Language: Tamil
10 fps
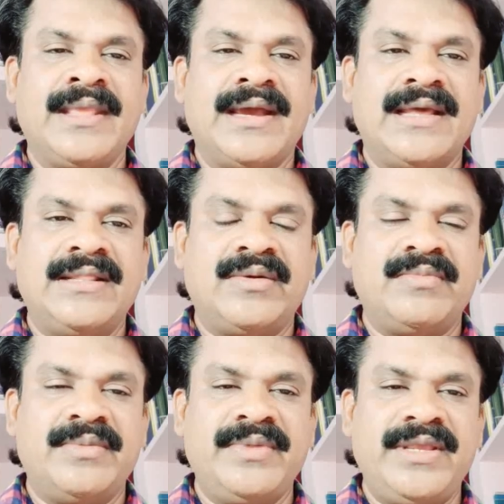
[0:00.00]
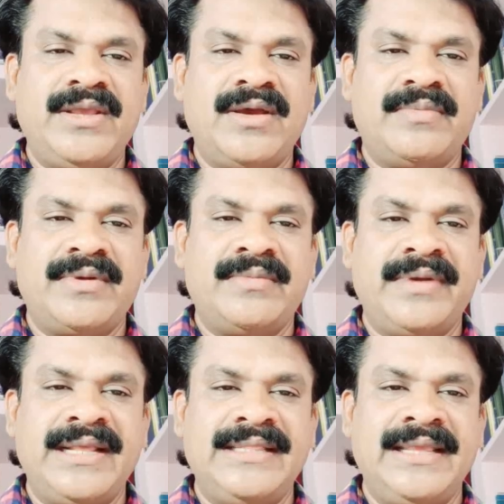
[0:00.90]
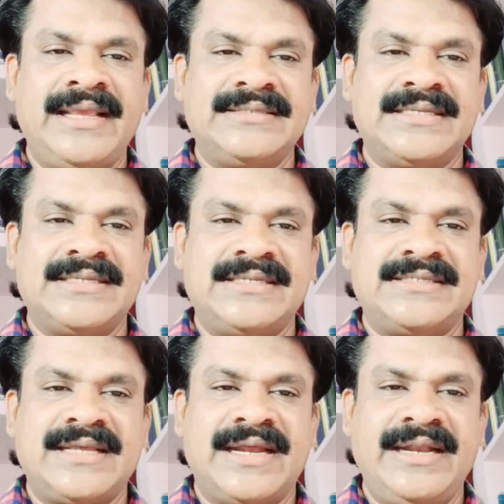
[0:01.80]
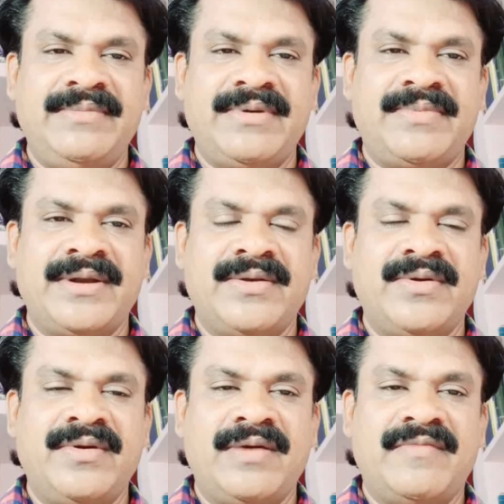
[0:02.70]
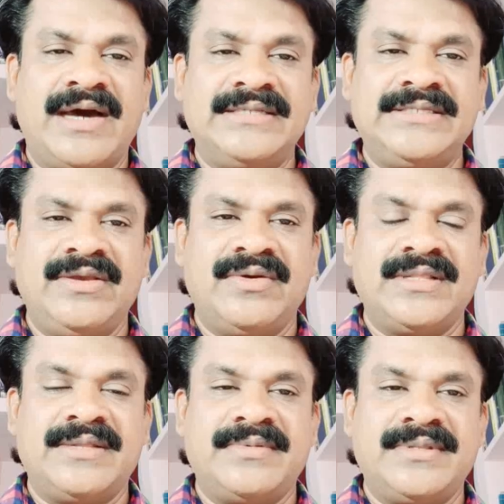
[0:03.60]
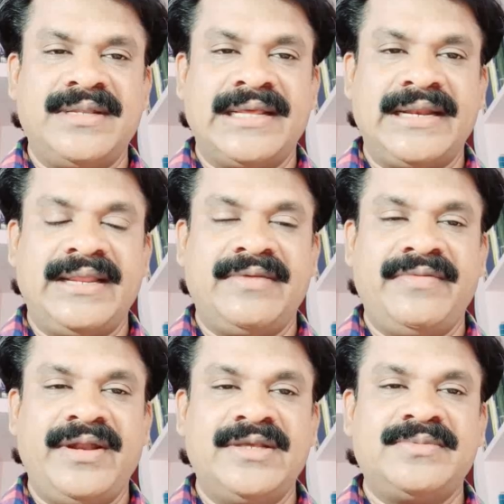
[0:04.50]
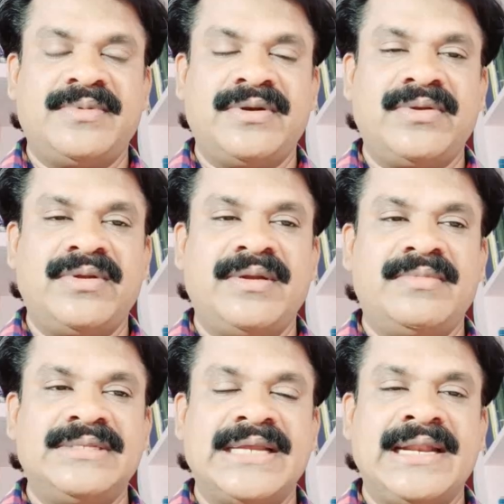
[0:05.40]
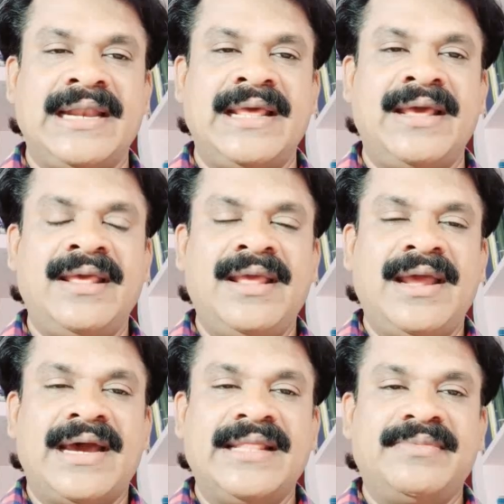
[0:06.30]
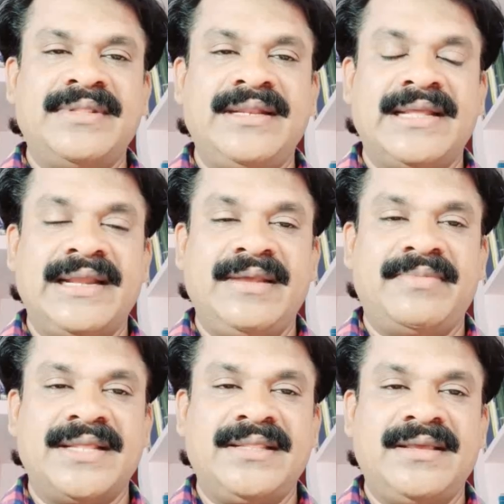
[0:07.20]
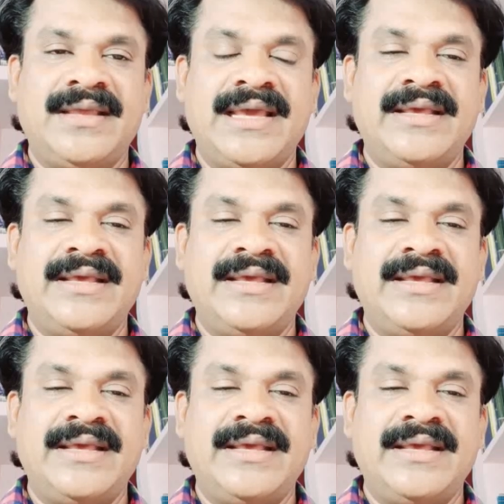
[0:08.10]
அது ரொம்ப முக்கியம் அப்புறம் ப்ரீத்திங் எக்ஸசைஸ் கண்டிப்பாக பண்ணணும் வாசி யோகத்தை பற்றி நிறைய வீடியோஸ் போட்டிருக்கோம் நம்ம சேனலில் அதை பற்றி நிறைய பார்த்துக்குங்க